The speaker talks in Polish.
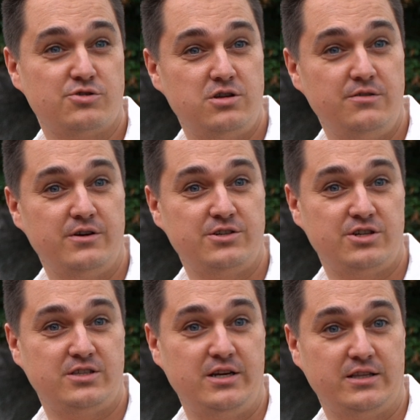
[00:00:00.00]
możliwe
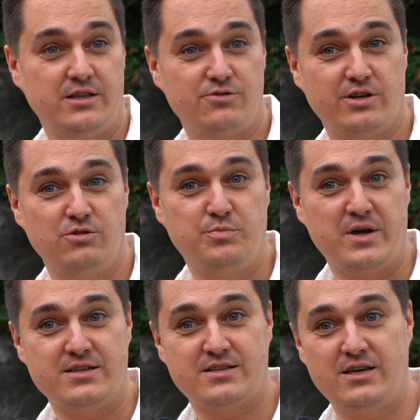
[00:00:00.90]
gdzieś stricte na osiedlu
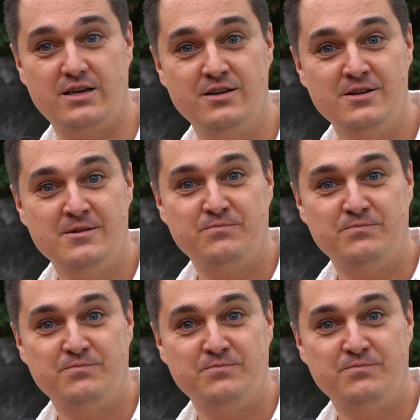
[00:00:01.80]
Piaski,